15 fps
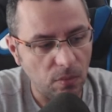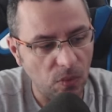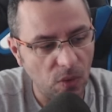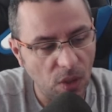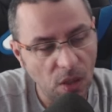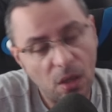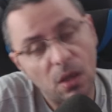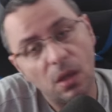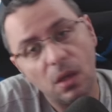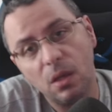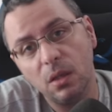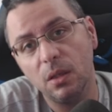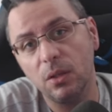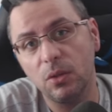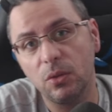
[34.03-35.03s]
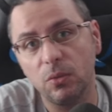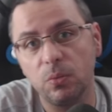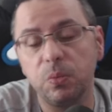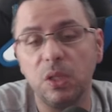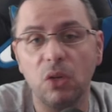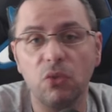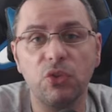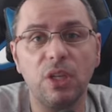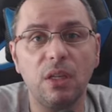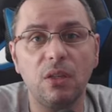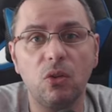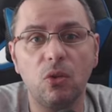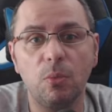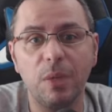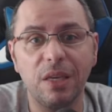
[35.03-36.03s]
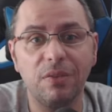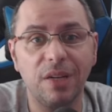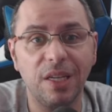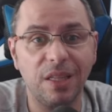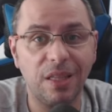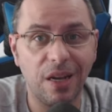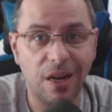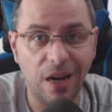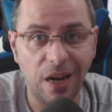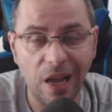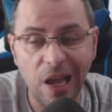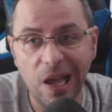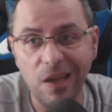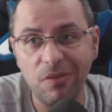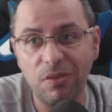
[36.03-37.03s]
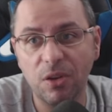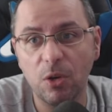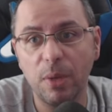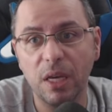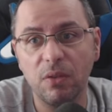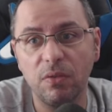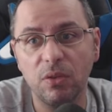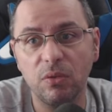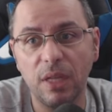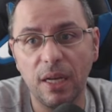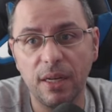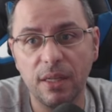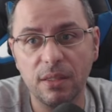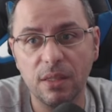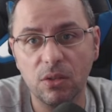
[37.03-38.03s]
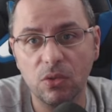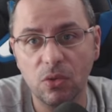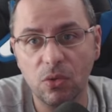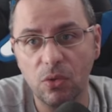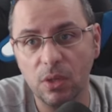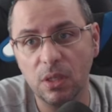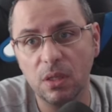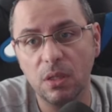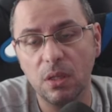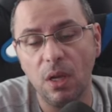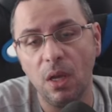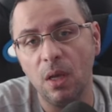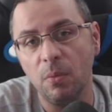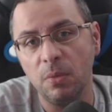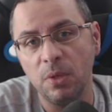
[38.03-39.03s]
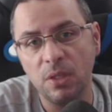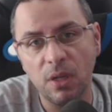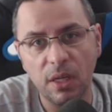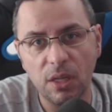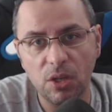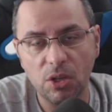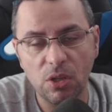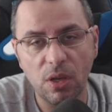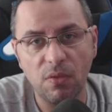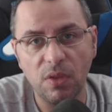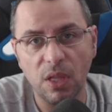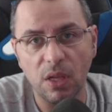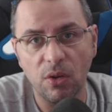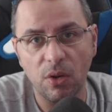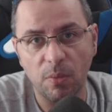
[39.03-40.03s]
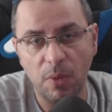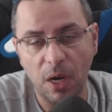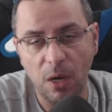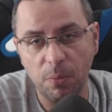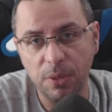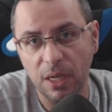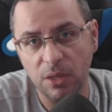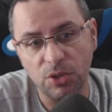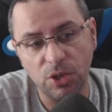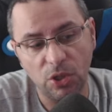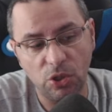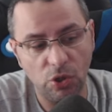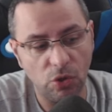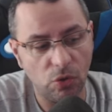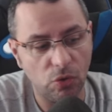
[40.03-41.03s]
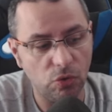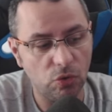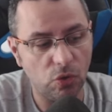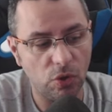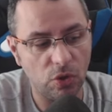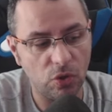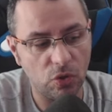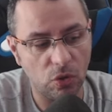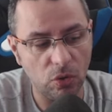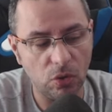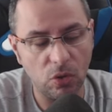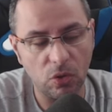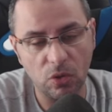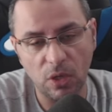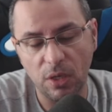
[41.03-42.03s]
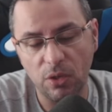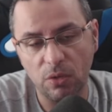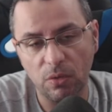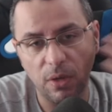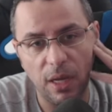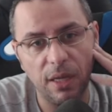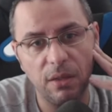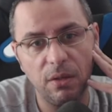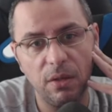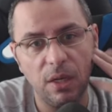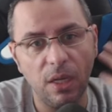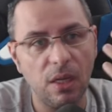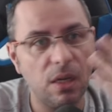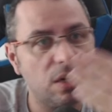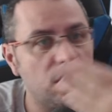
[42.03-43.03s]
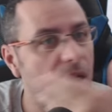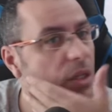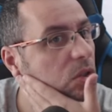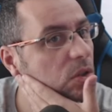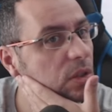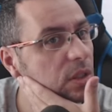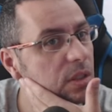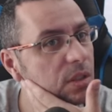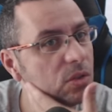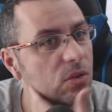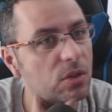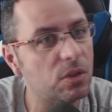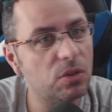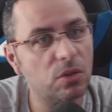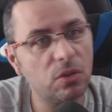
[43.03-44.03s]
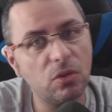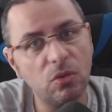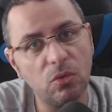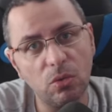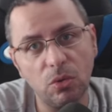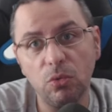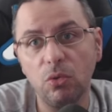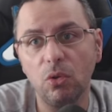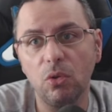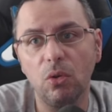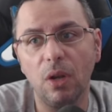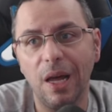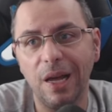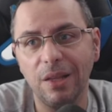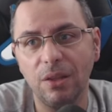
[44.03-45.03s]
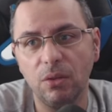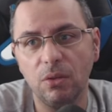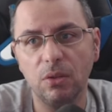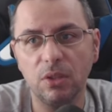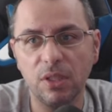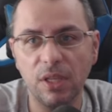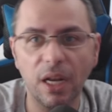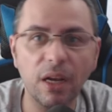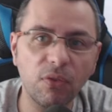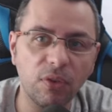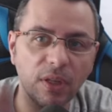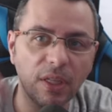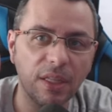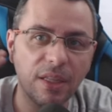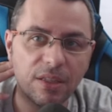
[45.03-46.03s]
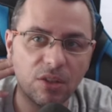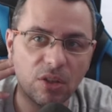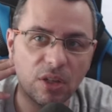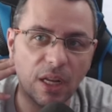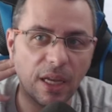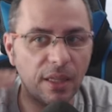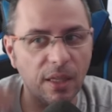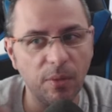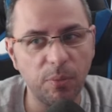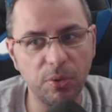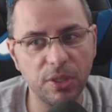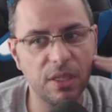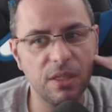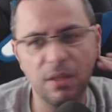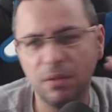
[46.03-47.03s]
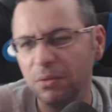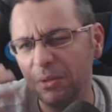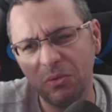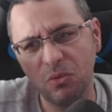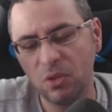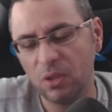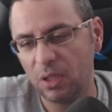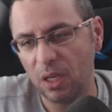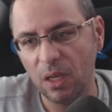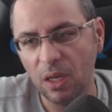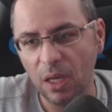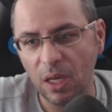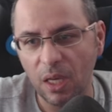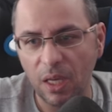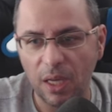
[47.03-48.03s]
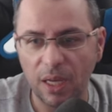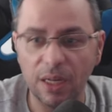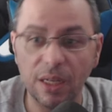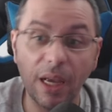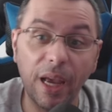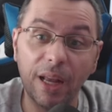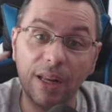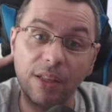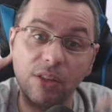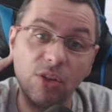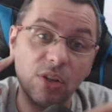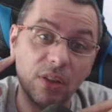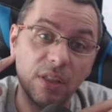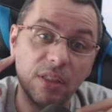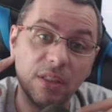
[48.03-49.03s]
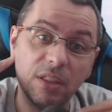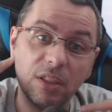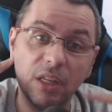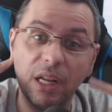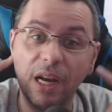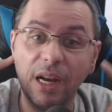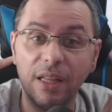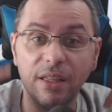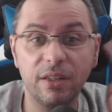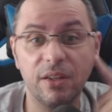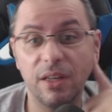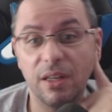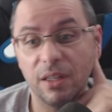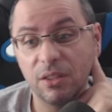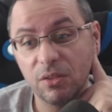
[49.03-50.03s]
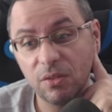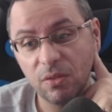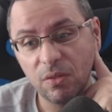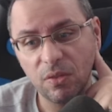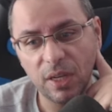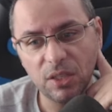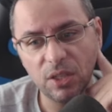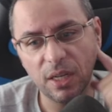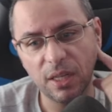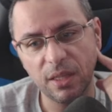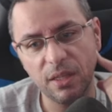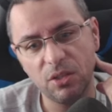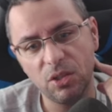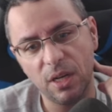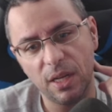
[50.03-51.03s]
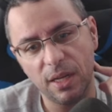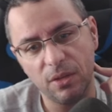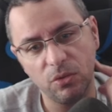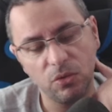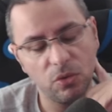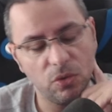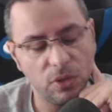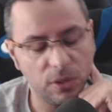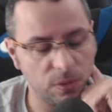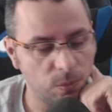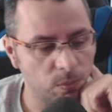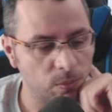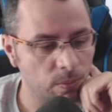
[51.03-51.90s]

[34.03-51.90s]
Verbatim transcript: E eu não sei como é que vai estar live, como é que vão estar essas coisas. Mas eu acredito que a é vida é normal, porque ela já tirou os dois outros, né, de um lado. Agora tirou esses dois outros do outro lado. Ou será que foi deste lado e depois desse? Não sei é, ela tira deste lado e agora ela vai tirar deste lado, os dois.